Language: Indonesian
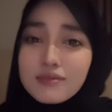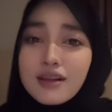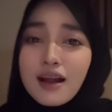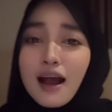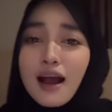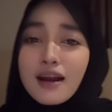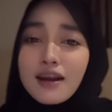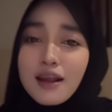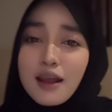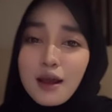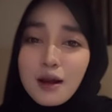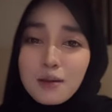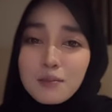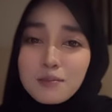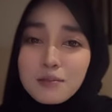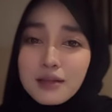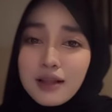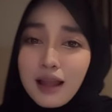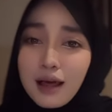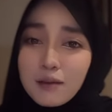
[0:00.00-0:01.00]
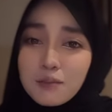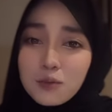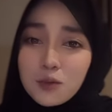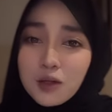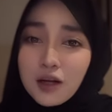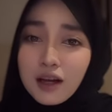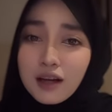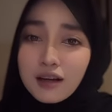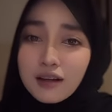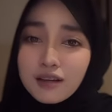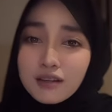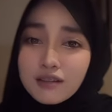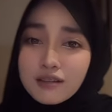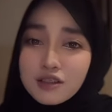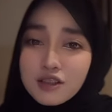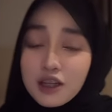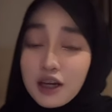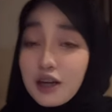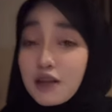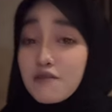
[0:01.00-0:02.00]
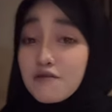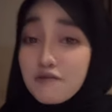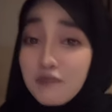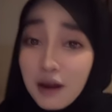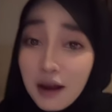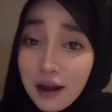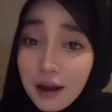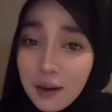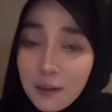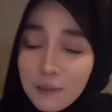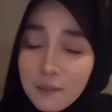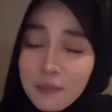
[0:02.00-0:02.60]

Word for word: ada yang bilang bukan syarifah